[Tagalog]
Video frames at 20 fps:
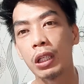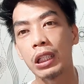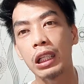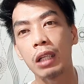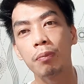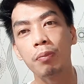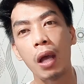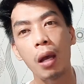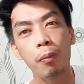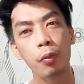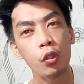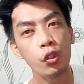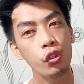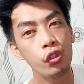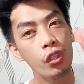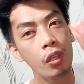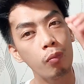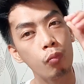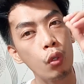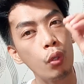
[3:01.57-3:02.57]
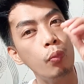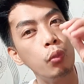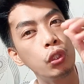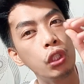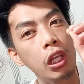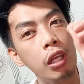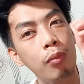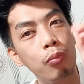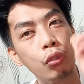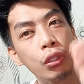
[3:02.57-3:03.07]
Pag nagpapawis, yung
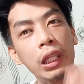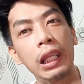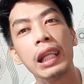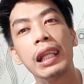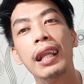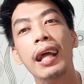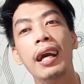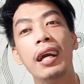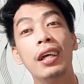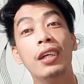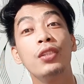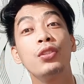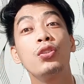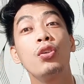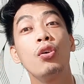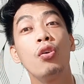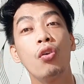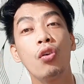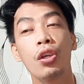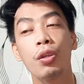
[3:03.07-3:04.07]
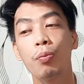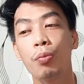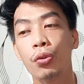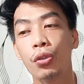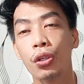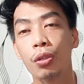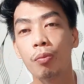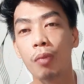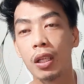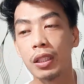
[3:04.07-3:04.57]
nagbubutil-butil. So, okay
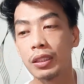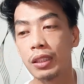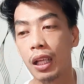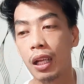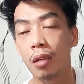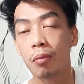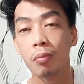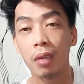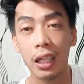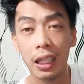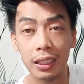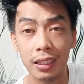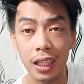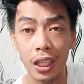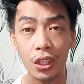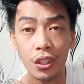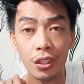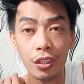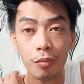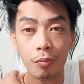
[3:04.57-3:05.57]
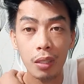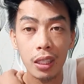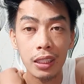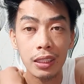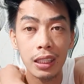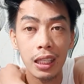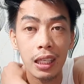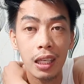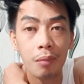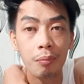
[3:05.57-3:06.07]
po yun, master. Maganda yun.
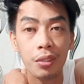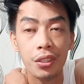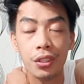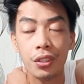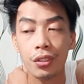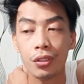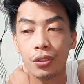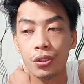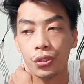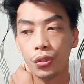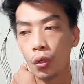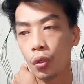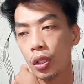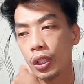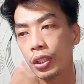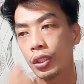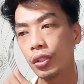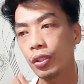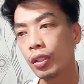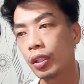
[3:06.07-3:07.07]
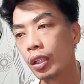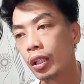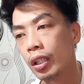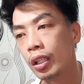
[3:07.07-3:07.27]
Magandang lamig yun. Solid yun.